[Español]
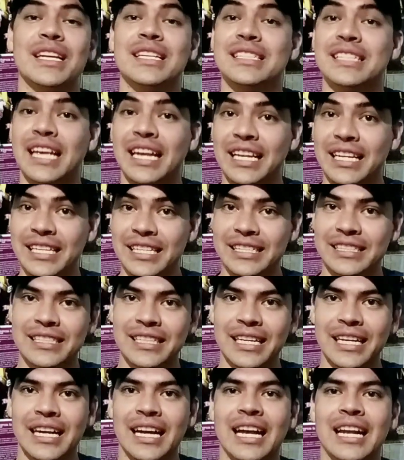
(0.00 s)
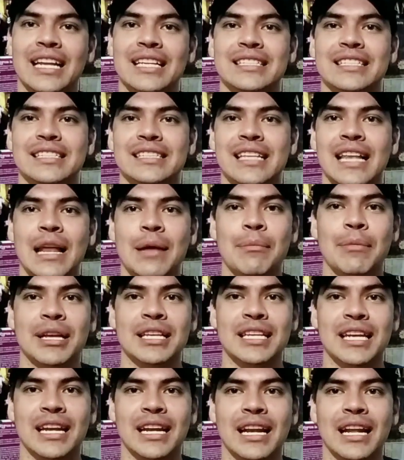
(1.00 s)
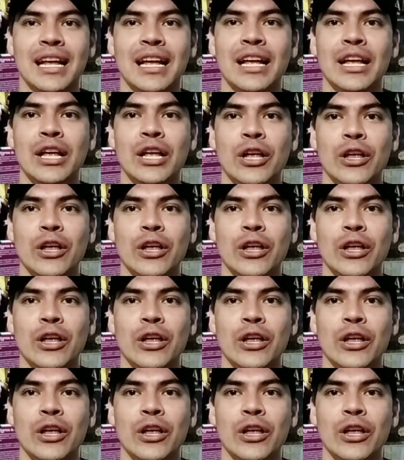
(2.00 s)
se inicie a las 10 de la mañana,